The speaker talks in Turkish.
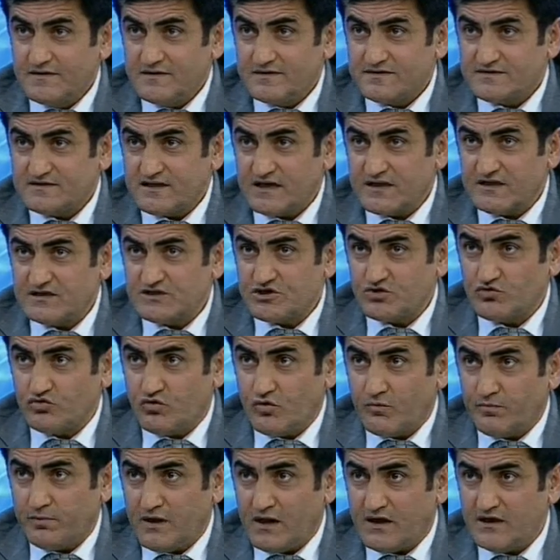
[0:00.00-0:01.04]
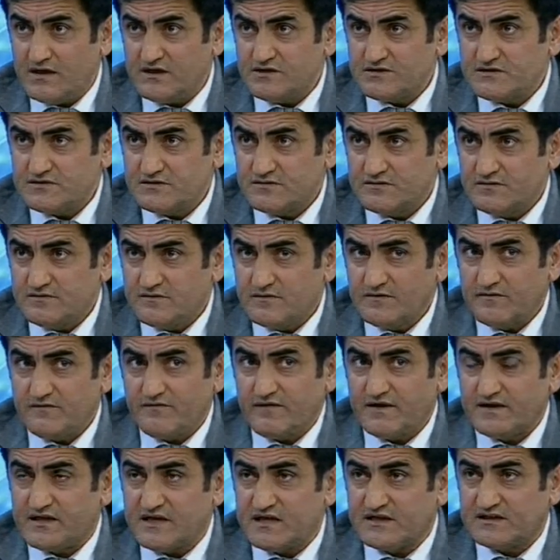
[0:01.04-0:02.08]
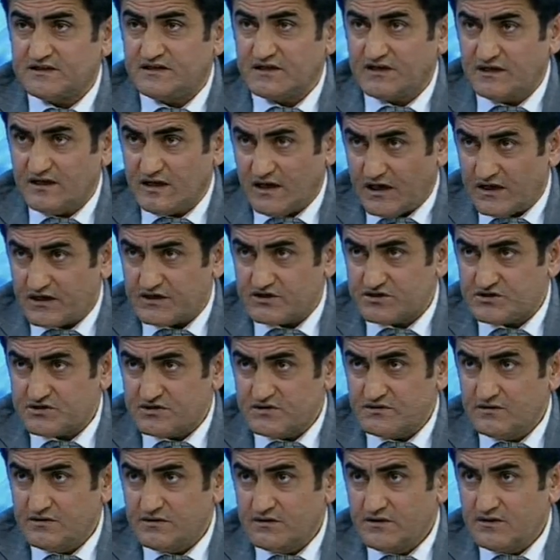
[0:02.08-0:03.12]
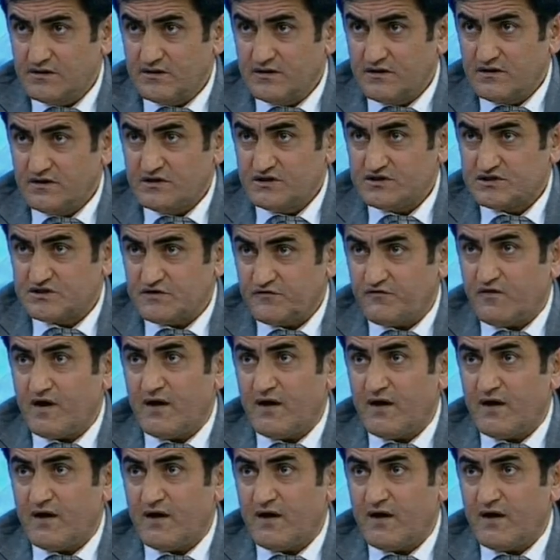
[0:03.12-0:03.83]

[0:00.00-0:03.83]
Sadece loplu alıç ve kirtikli alıç şifa